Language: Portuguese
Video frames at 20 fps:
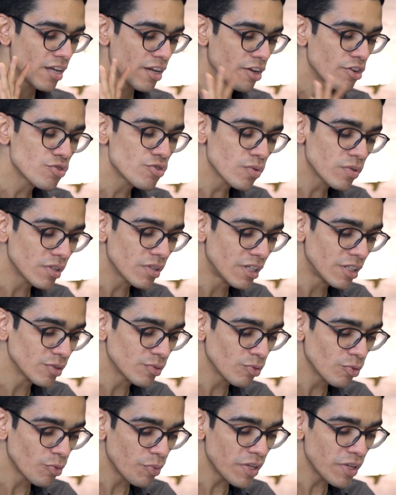
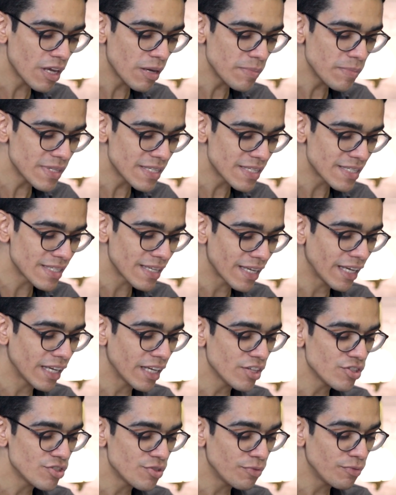resultando num
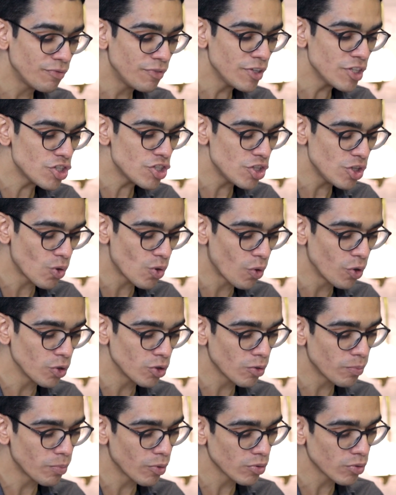IMC de
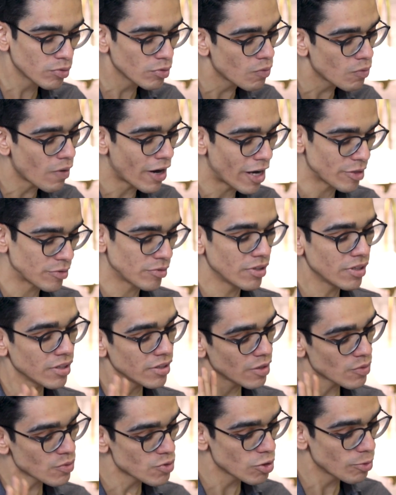28,4.
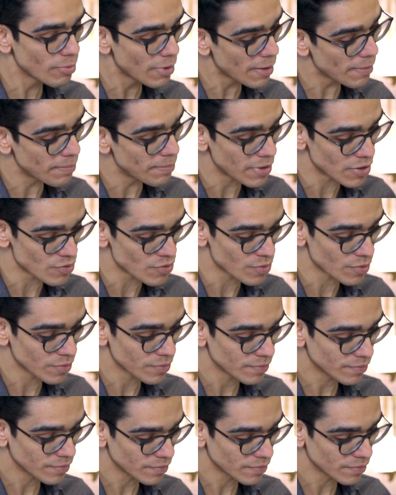Ele tem um sobrepeso.